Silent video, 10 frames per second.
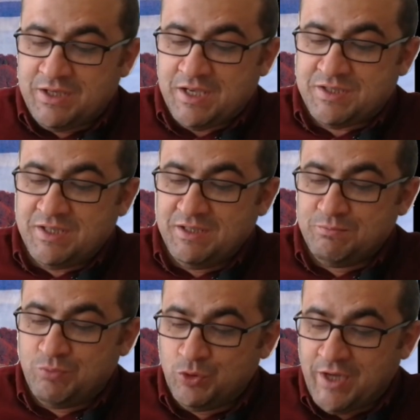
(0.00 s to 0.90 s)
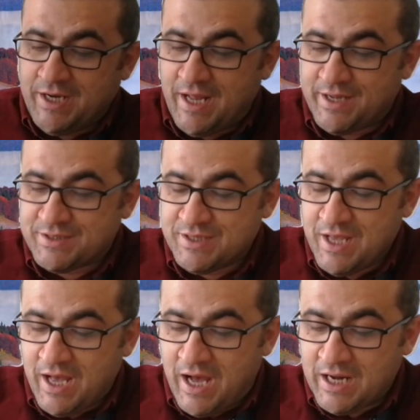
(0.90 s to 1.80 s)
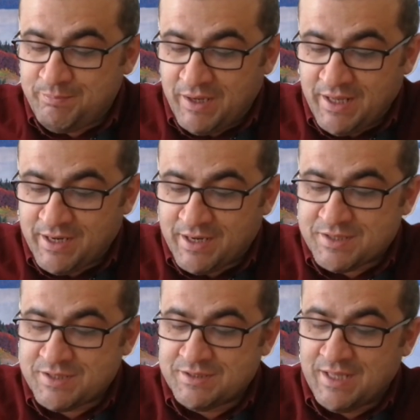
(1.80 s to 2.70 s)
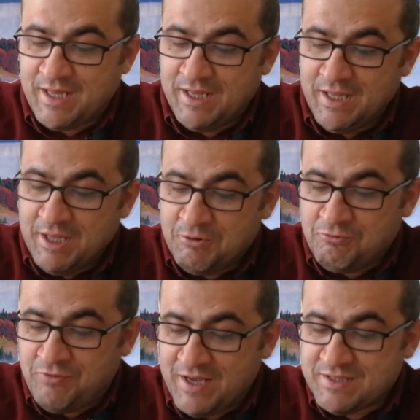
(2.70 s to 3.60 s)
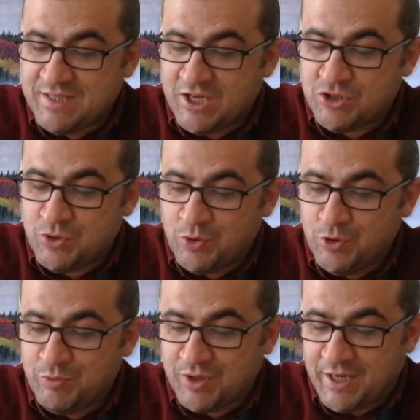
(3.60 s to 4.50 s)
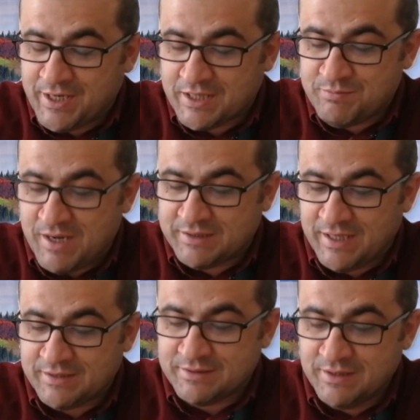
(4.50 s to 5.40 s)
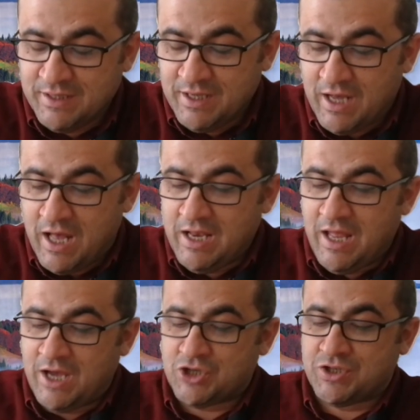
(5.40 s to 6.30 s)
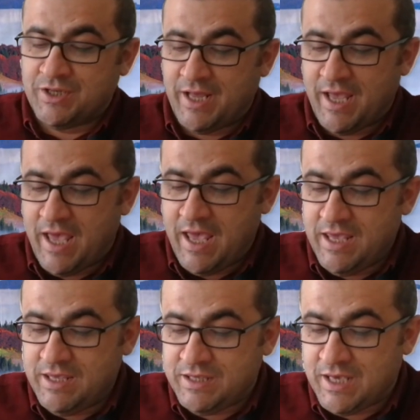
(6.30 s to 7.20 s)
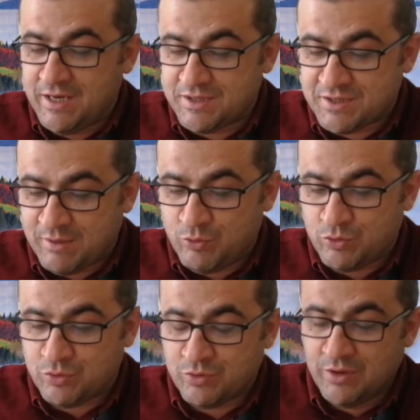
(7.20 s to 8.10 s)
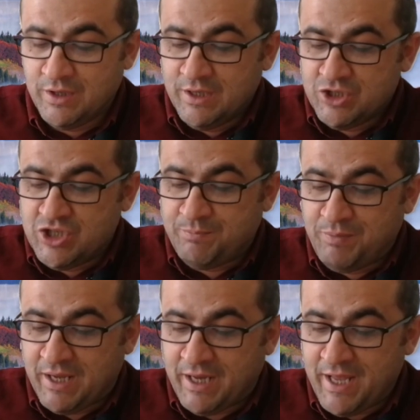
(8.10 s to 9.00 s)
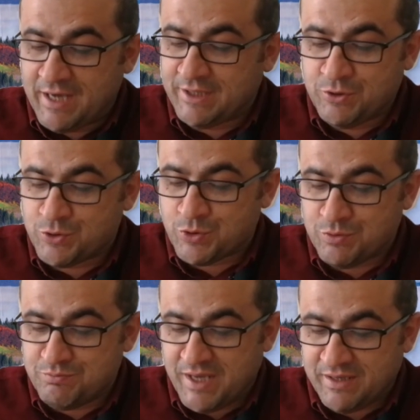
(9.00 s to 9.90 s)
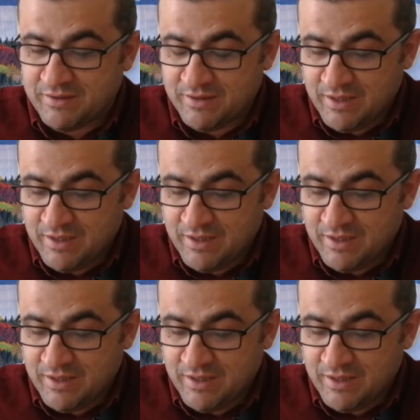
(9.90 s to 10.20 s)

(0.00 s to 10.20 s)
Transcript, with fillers: Kesin buğdaylar, arpalar arasında vazgeç gönlümü karartmaktan. Allah aşkına ey yeni sabun. Çıplak ayakla yürürüm ben.